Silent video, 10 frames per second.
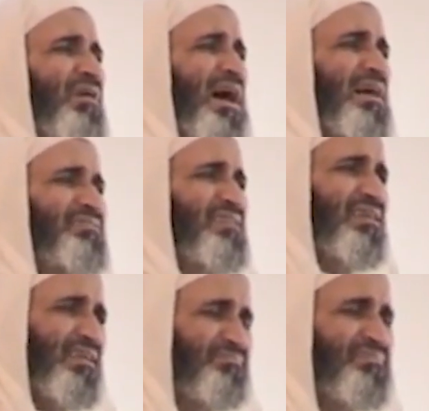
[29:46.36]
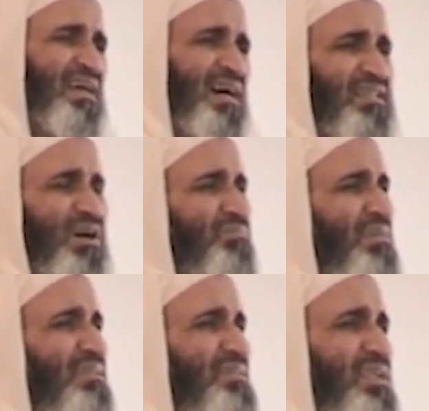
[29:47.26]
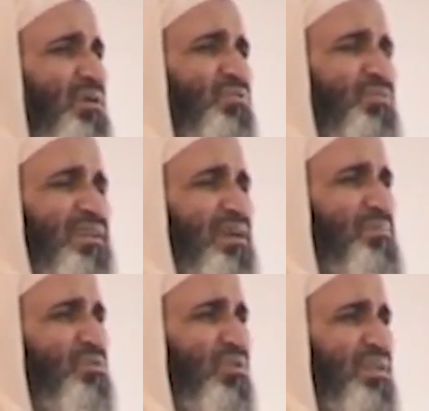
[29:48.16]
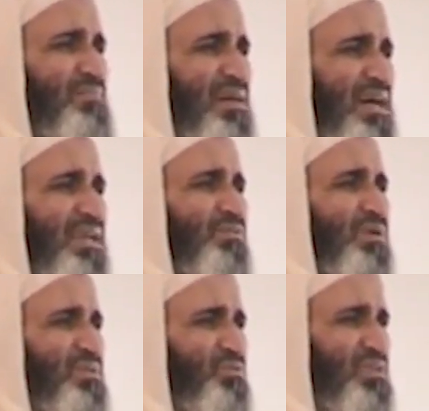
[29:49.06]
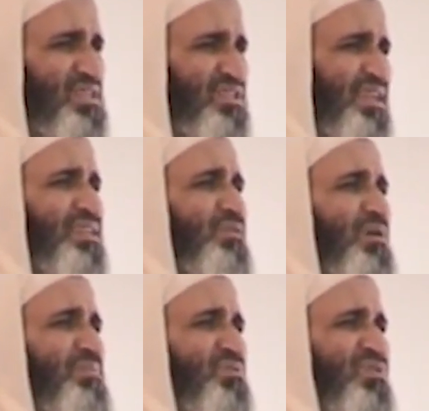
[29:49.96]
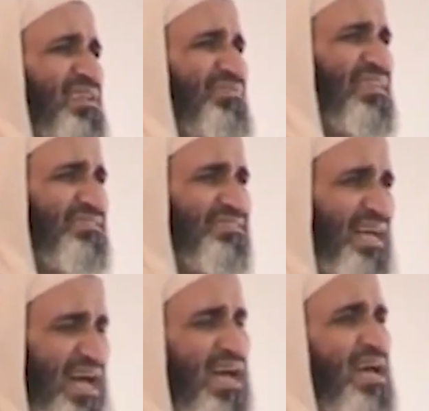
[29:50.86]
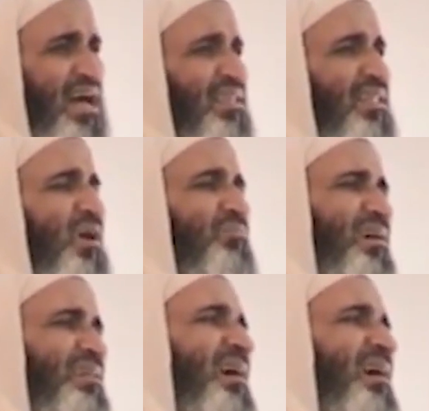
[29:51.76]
روعاتهم بهم اللهم إنا نعوذ بك من كل بلاء ومن كل شر ومن كل فتنة اللهم